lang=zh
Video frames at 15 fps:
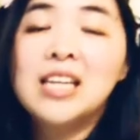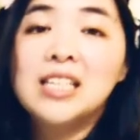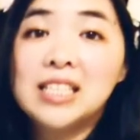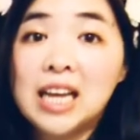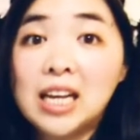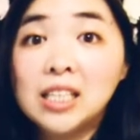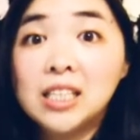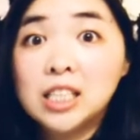
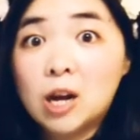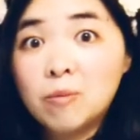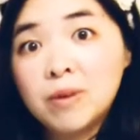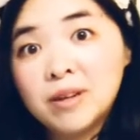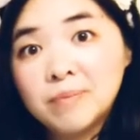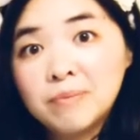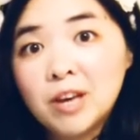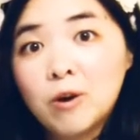将小
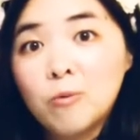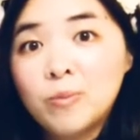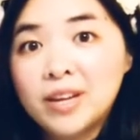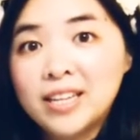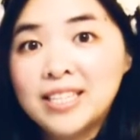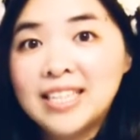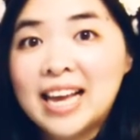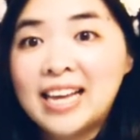朋友
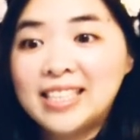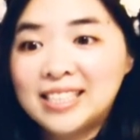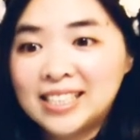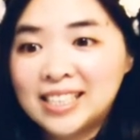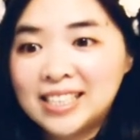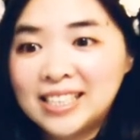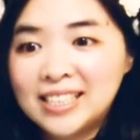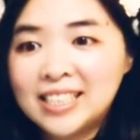们在
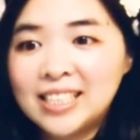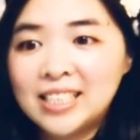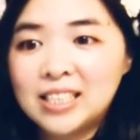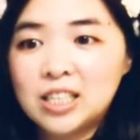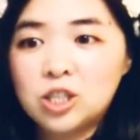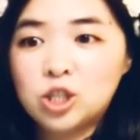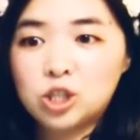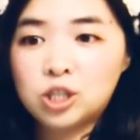生气
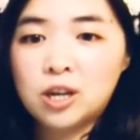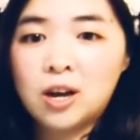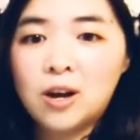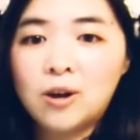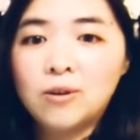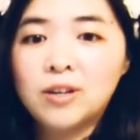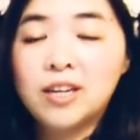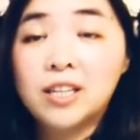的时
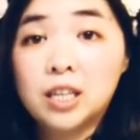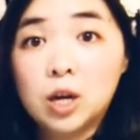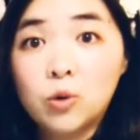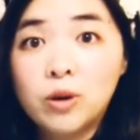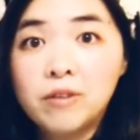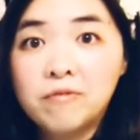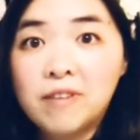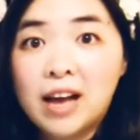候可能
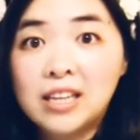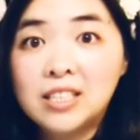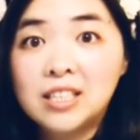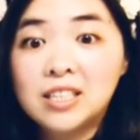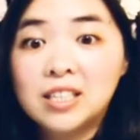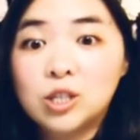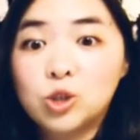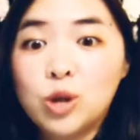会发
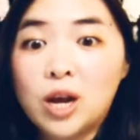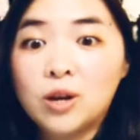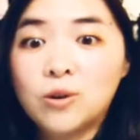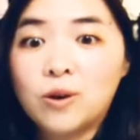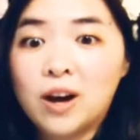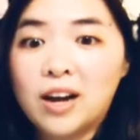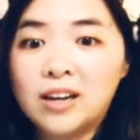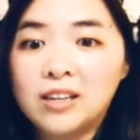生的状
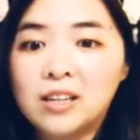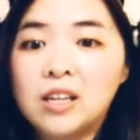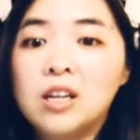况、